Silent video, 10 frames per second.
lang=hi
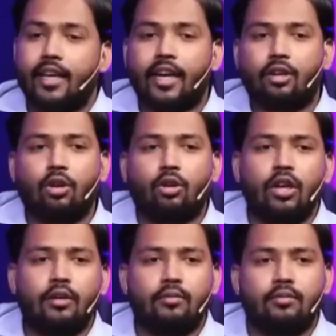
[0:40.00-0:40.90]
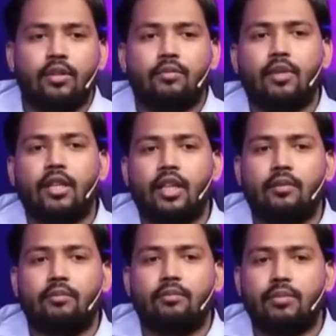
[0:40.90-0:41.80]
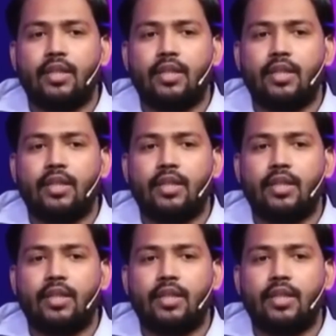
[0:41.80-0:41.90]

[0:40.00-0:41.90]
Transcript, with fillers: एक तो कोई मतलब